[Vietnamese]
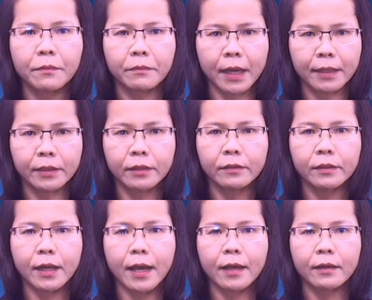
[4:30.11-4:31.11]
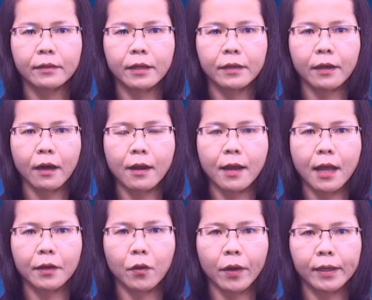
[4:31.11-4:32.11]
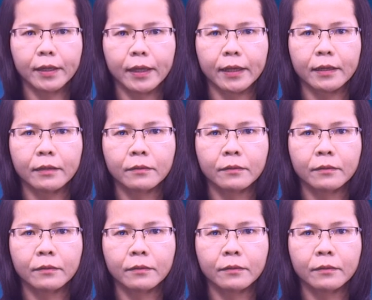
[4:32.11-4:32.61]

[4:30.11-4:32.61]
mà chưa ra nên gọi là noãn địa.